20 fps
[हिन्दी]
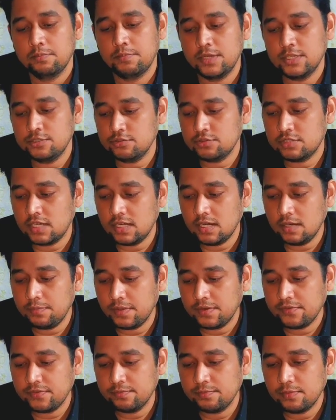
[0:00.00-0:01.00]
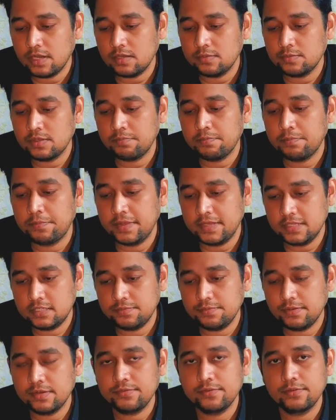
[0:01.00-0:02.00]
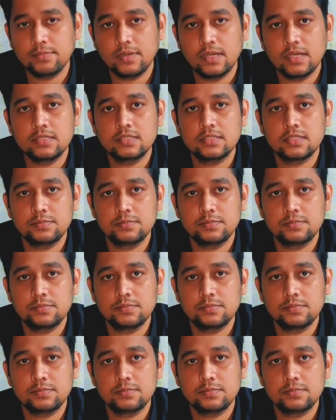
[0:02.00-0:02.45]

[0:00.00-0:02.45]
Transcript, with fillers: मैसूर सैंडल परफ्यूम वन ऑफ द बेस्ट परफ्यूम है